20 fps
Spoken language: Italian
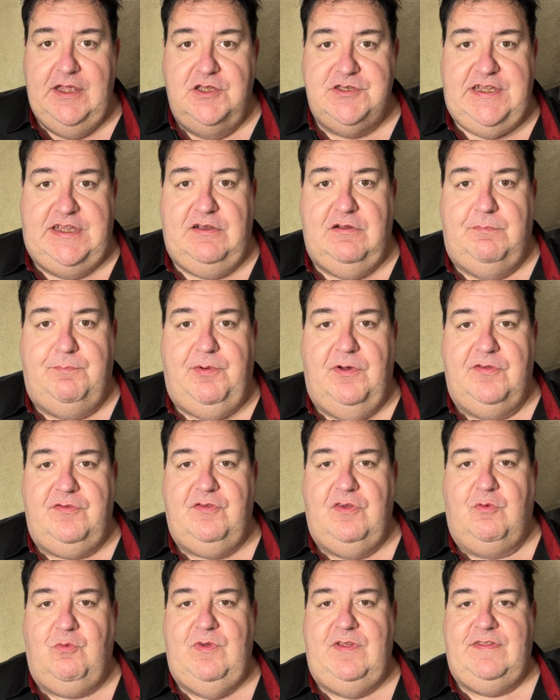Cioè io non
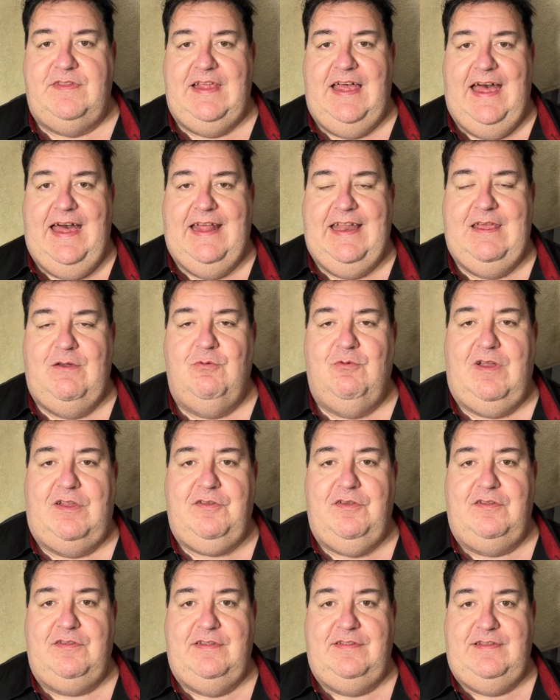posso acquistare un
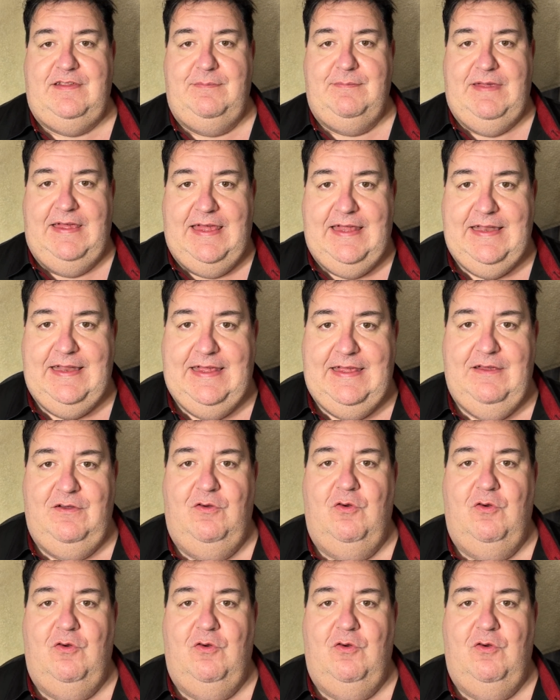rasoio a settimana